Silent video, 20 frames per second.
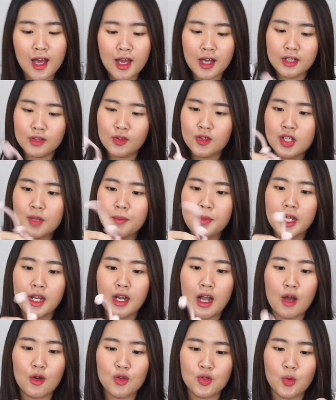terus yang bikin
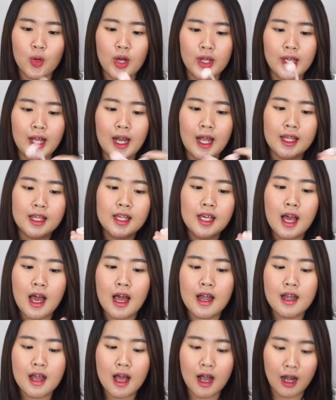aku sukanya lagi
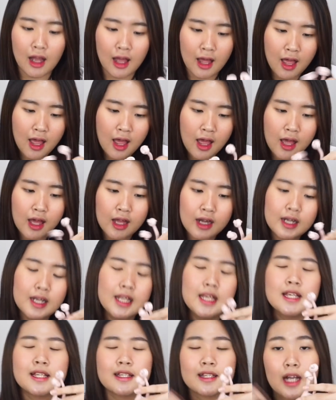adalah di
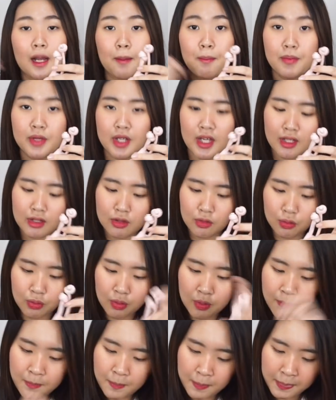strapnya itu